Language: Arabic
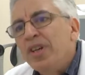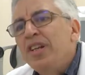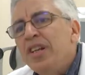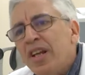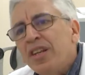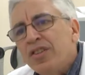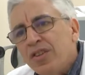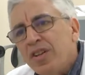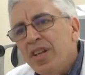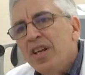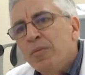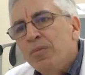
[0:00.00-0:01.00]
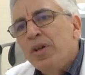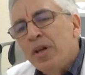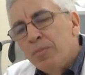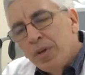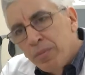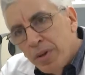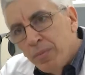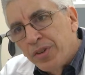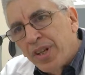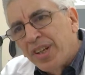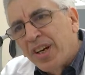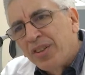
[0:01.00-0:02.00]
الا اللي صار
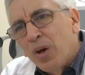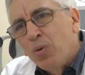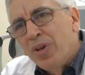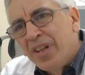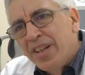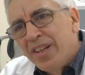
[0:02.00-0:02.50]
بالطريقه تاعو